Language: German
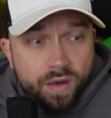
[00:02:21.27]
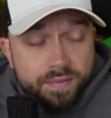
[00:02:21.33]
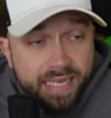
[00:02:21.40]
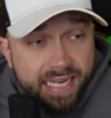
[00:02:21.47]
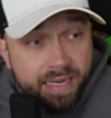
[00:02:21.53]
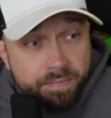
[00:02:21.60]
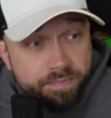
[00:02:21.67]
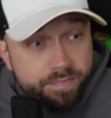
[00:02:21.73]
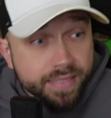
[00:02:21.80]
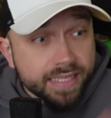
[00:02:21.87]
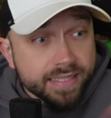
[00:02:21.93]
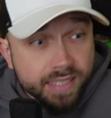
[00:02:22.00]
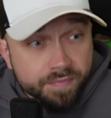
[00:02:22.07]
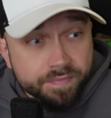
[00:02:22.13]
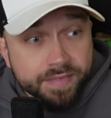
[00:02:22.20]
Nee,
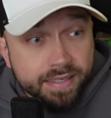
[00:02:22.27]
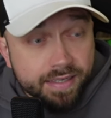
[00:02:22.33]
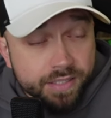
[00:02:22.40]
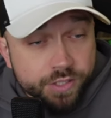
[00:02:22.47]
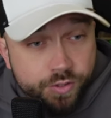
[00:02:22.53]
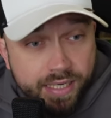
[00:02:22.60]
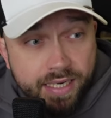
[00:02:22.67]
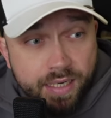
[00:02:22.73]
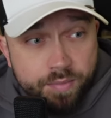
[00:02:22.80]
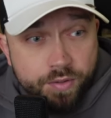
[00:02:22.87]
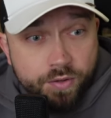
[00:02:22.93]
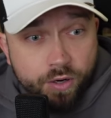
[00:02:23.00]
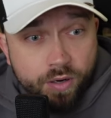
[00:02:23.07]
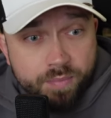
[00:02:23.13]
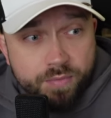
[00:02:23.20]
jetzt haben wir einen Trailer
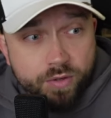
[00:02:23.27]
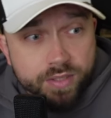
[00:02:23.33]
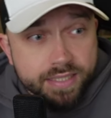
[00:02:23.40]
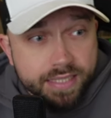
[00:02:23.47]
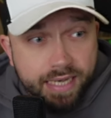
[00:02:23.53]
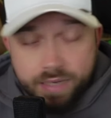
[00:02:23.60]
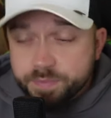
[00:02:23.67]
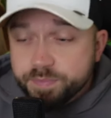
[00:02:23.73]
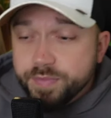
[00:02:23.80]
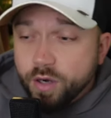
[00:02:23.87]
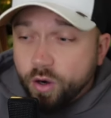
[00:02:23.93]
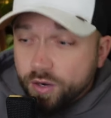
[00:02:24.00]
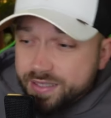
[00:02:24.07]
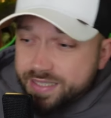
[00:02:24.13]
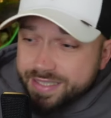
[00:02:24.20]
bekommen und ihr habt
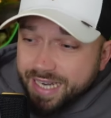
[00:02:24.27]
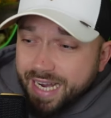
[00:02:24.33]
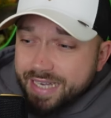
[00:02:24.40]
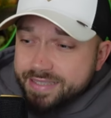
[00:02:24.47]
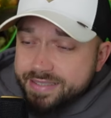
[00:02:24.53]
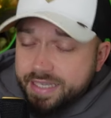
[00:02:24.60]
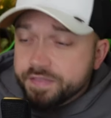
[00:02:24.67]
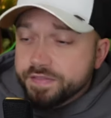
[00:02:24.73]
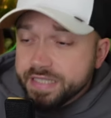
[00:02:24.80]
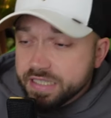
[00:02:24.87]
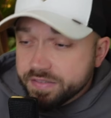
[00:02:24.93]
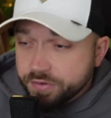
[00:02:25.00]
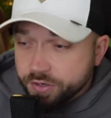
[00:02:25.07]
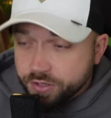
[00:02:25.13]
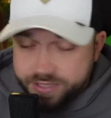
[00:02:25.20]
mir heute Nacht, sehr
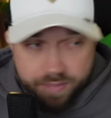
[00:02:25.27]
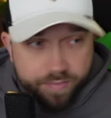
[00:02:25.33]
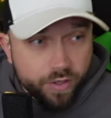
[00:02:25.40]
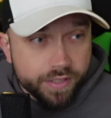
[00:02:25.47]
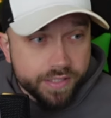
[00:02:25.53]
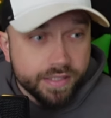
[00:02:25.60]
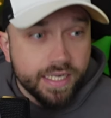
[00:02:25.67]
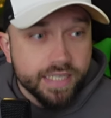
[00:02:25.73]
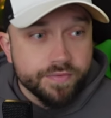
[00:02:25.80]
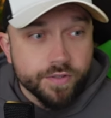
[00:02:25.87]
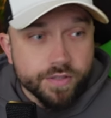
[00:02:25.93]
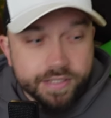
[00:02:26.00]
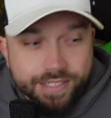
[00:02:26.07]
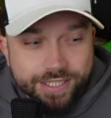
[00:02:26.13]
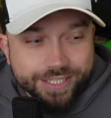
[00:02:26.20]
viele von euch haben mir heute Nacht
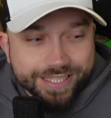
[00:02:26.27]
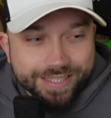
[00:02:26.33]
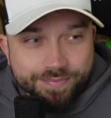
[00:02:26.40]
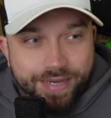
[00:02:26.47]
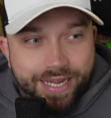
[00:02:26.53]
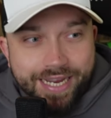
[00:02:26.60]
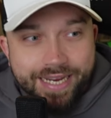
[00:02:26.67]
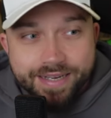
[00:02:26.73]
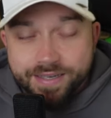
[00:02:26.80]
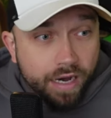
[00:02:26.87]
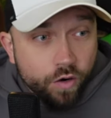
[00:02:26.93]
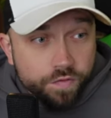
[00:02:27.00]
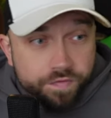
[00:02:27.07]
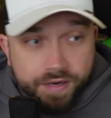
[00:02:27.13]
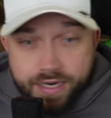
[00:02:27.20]
wirklich geschrieben, ey,
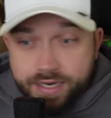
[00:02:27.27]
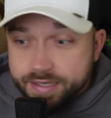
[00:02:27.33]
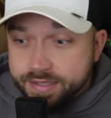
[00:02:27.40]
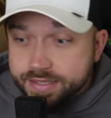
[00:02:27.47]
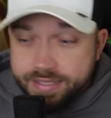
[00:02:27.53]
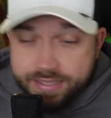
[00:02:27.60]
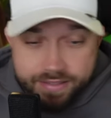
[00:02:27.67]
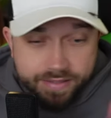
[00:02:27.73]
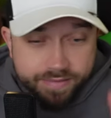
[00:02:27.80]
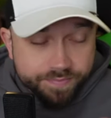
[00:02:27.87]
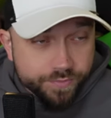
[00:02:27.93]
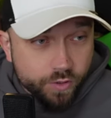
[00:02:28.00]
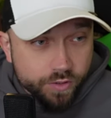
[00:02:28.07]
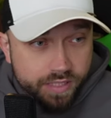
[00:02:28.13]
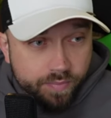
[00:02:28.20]
aufwachen, hier,
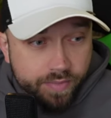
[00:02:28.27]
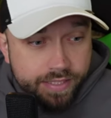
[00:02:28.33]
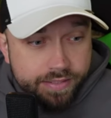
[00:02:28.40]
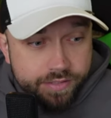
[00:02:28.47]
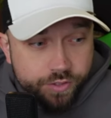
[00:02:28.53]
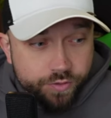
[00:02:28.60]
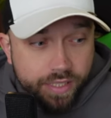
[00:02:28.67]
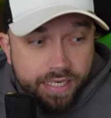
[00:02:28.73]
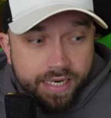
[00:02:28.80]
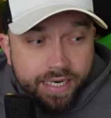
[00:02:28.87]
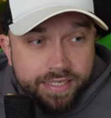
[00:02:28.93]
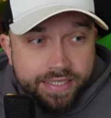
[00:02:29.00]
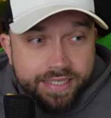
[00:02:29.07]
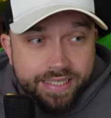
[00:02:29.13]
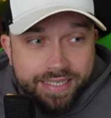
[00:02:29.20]
guckt dir mal diesen Trailer
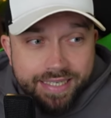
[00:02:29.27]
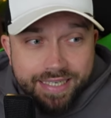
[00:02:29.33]
an.